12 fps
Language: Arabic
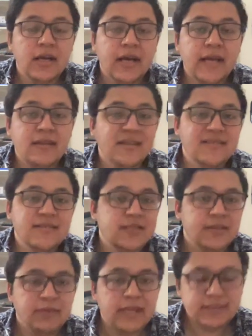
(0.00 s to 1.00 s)
and doesn't
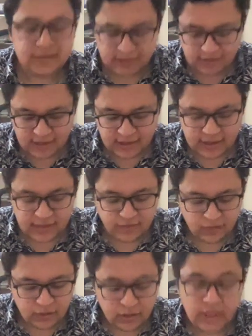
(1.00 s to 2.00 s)
replace the need
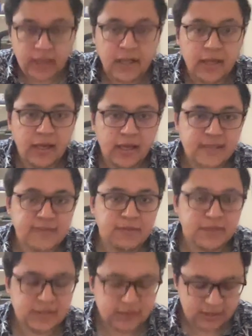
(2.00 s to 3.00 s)
for uh,
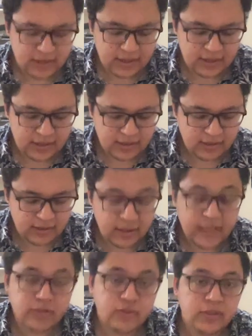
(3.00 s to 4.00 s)
expert
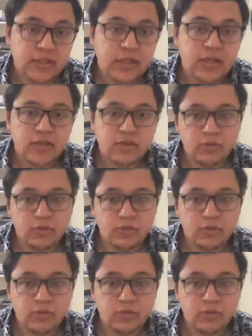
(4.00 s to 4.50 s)
uh, attorney to